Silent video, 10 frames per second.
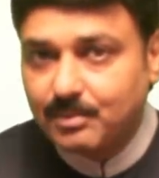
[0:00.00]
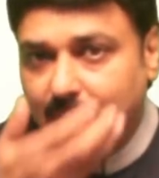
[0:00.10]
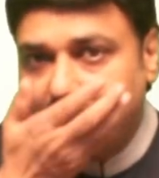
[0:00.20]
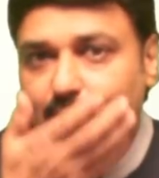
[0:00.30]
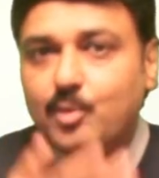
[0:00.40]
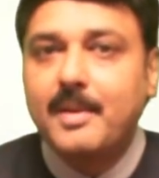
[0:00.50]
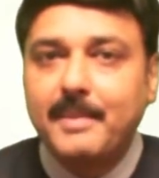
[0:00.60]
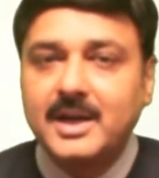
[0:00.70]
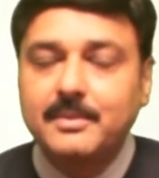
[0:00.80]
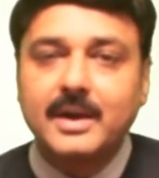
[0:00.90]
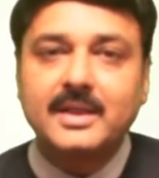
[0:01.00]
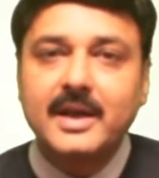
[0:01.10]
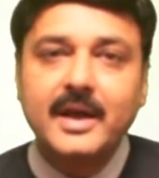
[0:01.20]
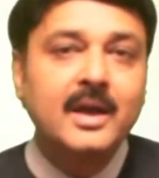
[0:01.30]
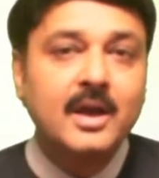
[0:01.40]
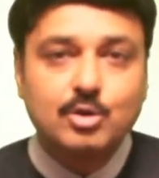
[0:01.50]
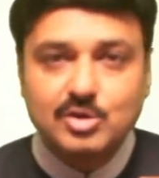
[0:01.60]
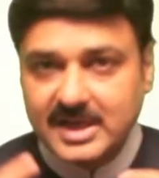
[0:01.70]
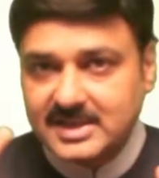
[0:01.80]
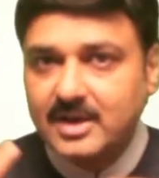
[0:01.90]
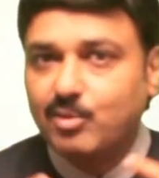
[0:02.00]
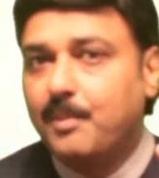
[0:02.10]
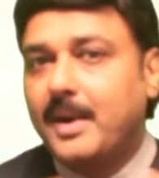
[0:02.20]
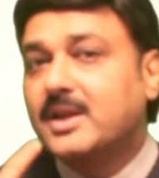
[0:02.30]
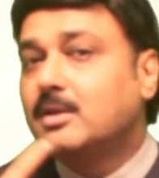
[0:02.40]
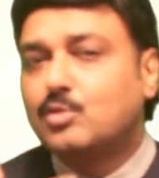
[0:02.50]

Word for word: जब आप मुंह में पानी भरते हैं तो जैसे ही वो पानी